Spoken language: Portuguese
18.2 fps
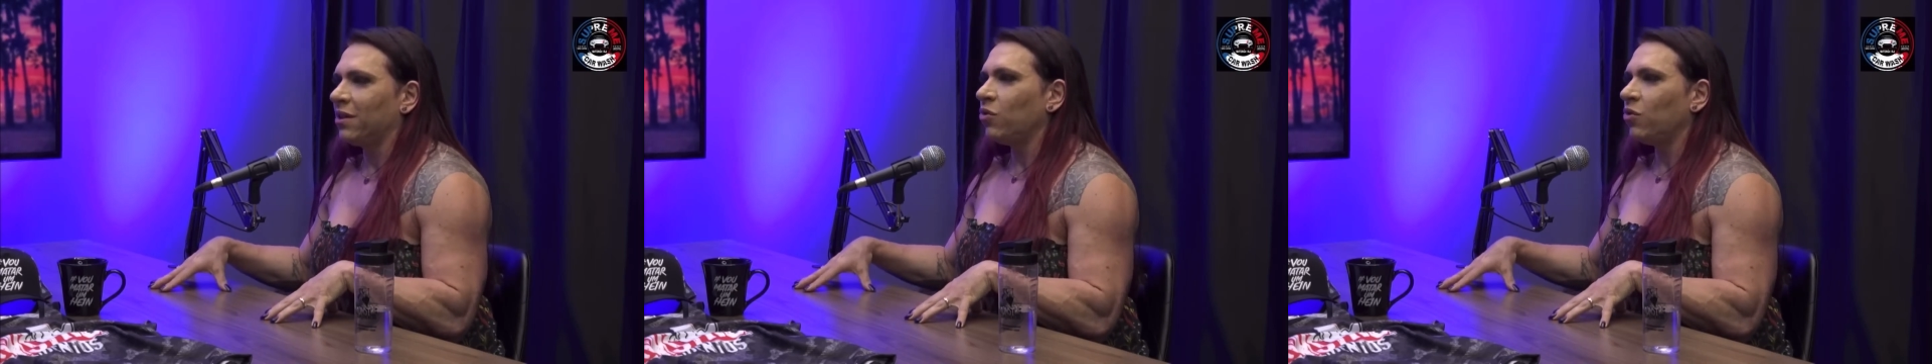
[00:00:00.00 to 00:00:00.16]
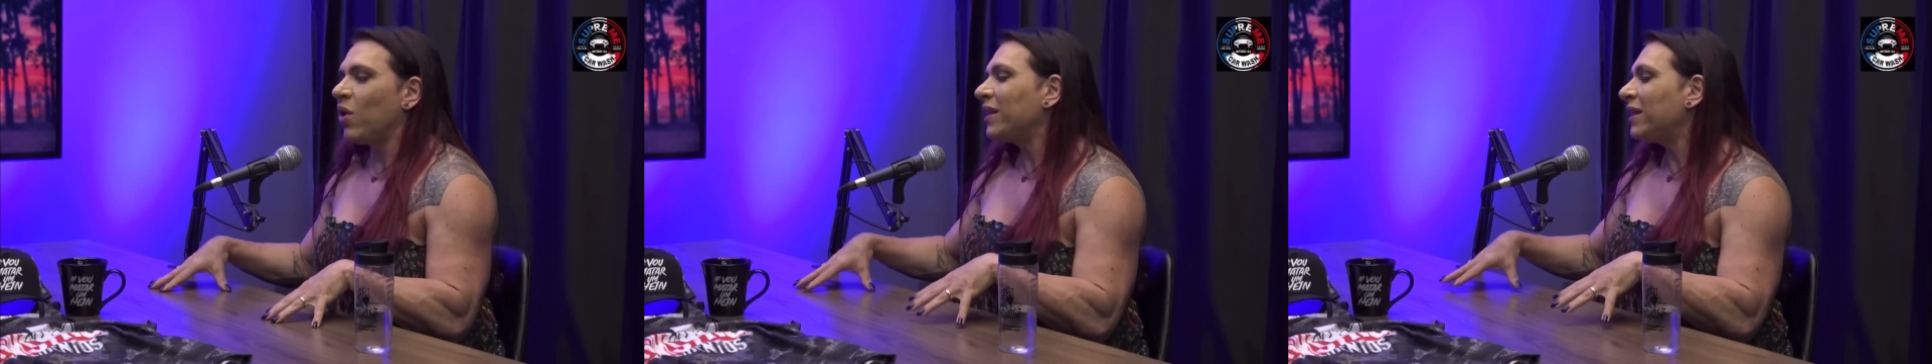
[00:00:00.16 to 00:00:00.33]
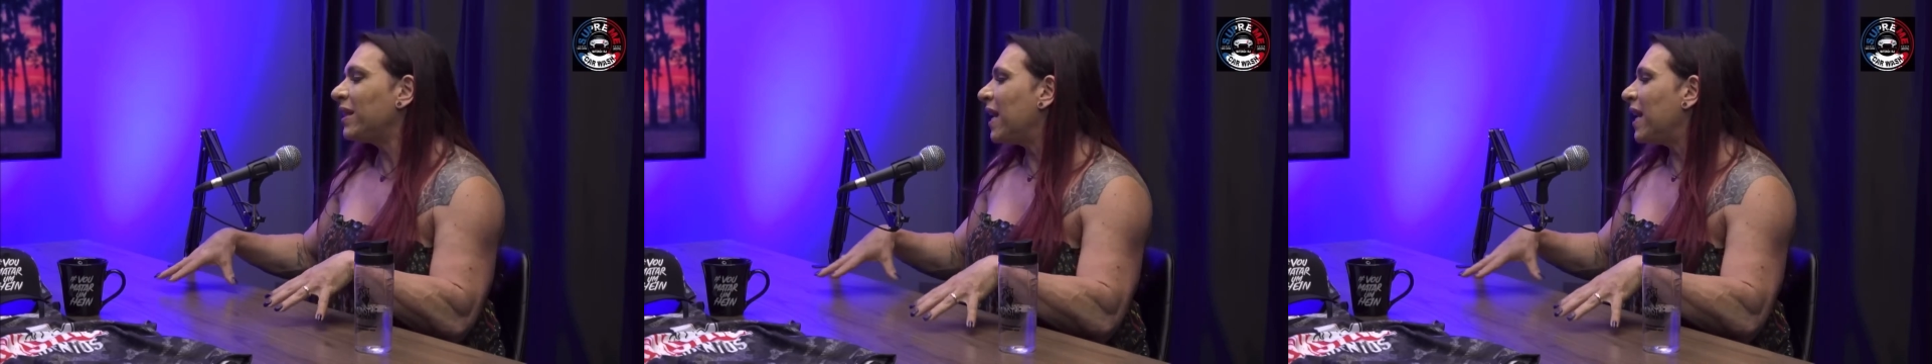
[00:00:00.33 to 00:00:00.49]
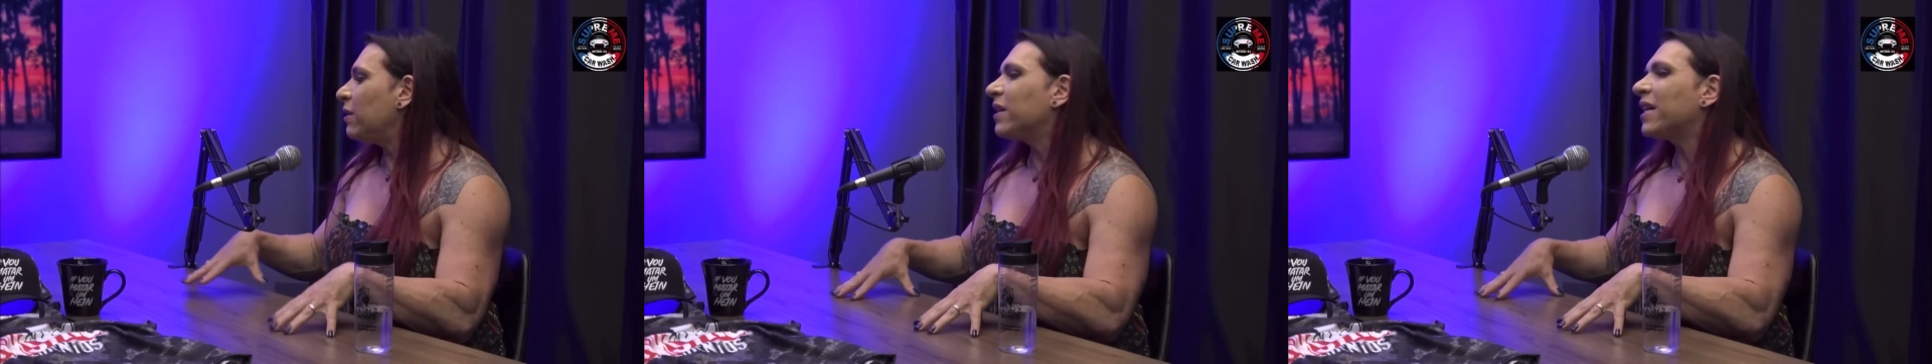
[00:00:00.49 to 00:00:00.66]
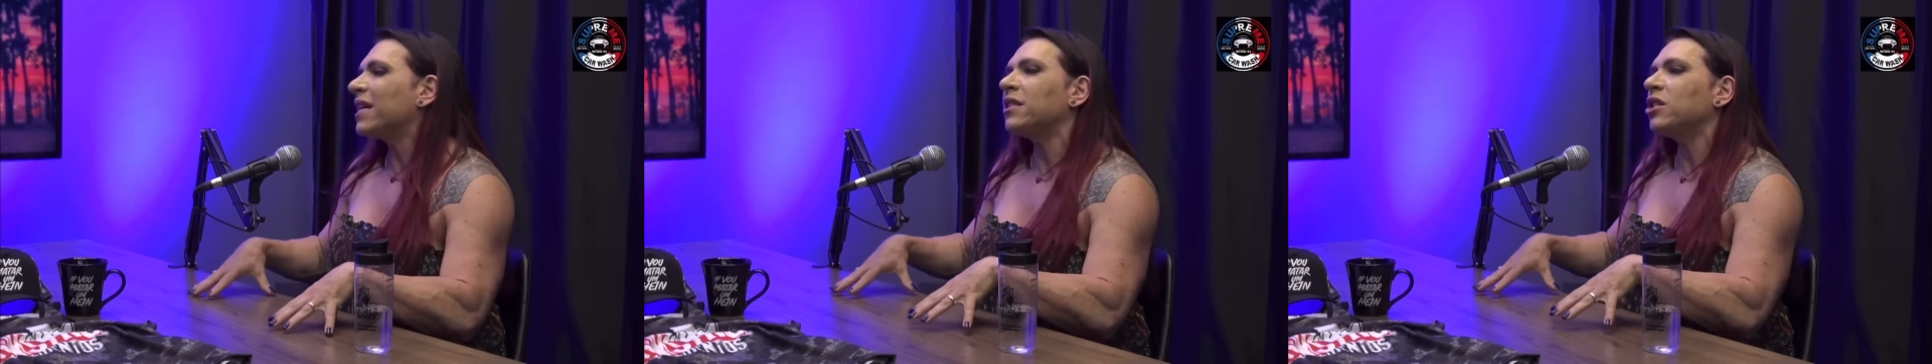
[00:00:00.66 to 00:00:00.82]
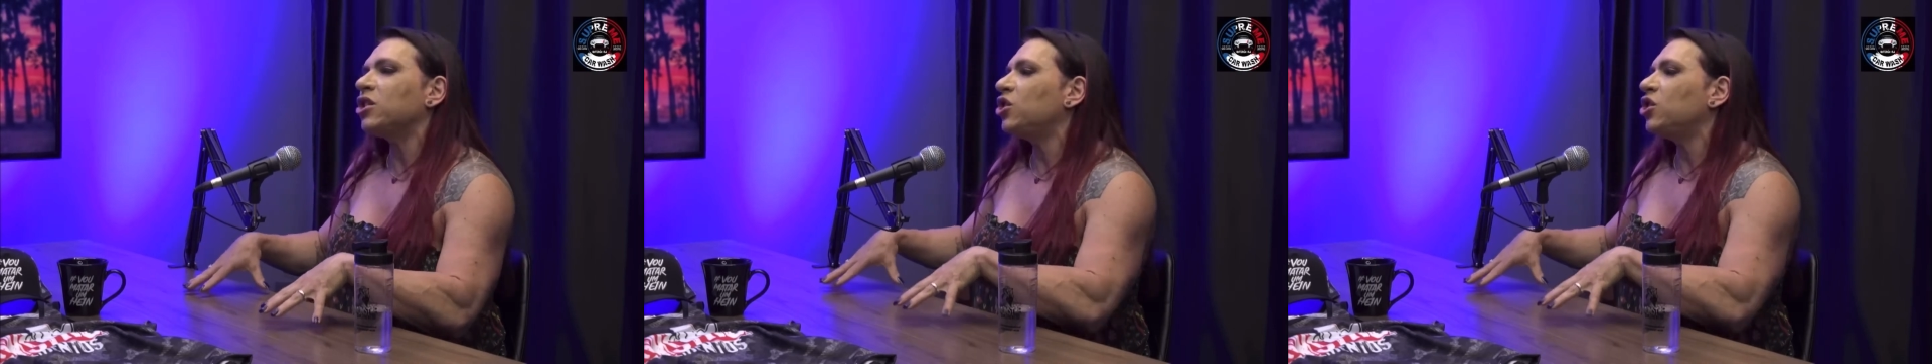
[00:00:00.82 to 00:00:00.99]
Não é treino
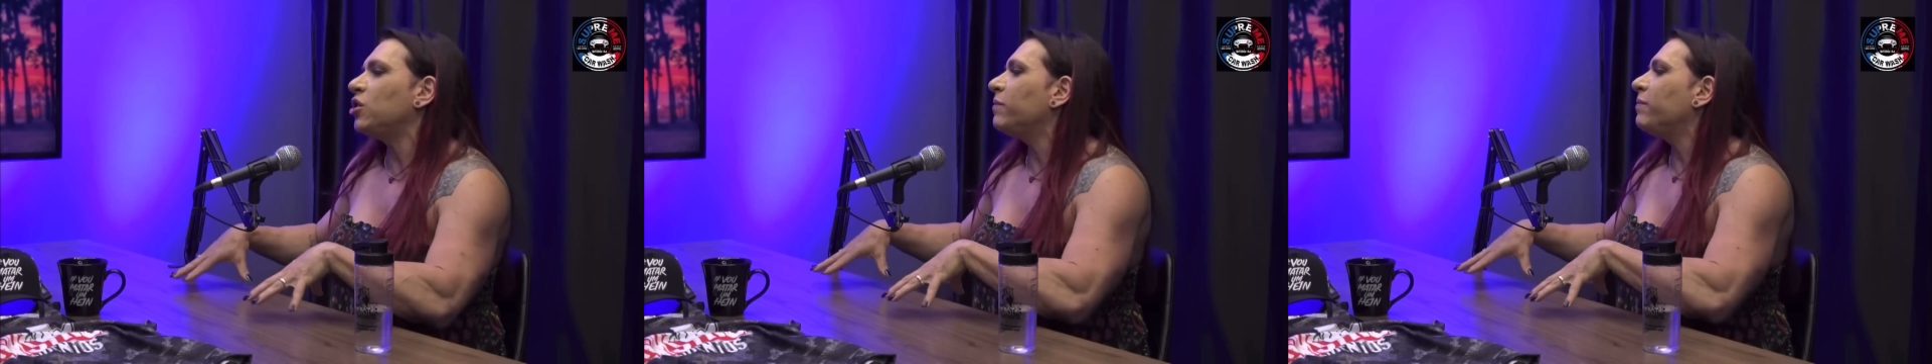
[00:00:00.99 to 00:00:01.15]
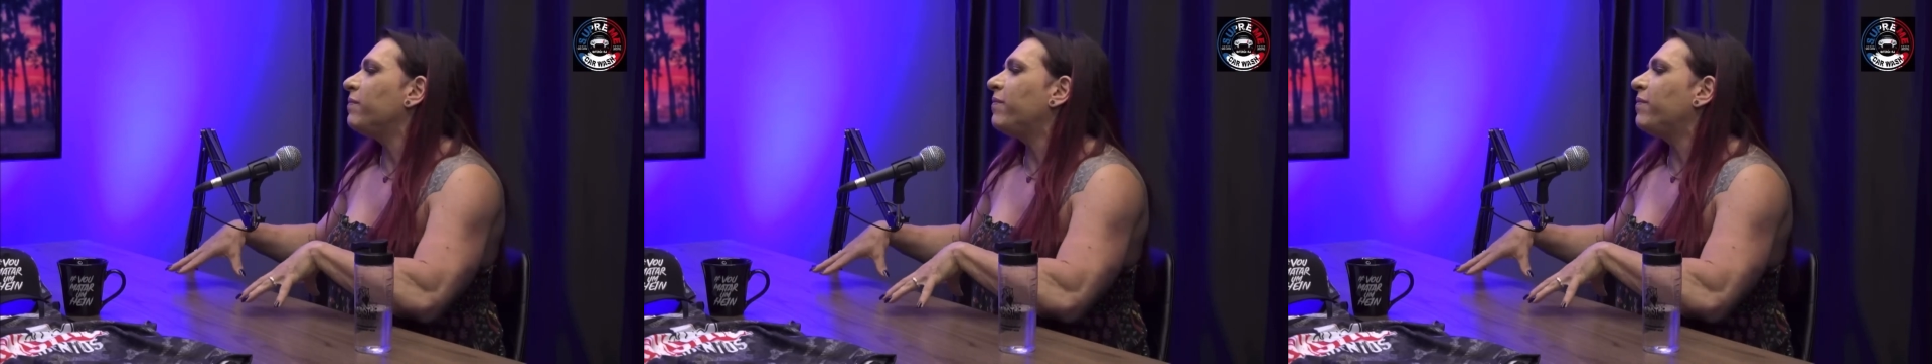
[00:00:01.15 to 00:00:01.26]
que esses